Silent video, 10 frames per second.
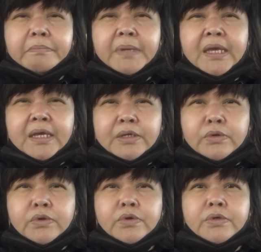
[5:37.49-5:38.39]

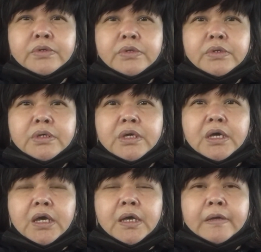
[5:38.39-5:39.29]
Pero
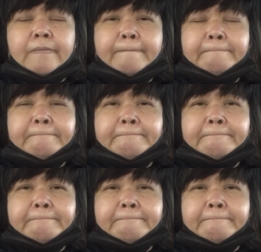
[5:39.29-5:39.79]
ang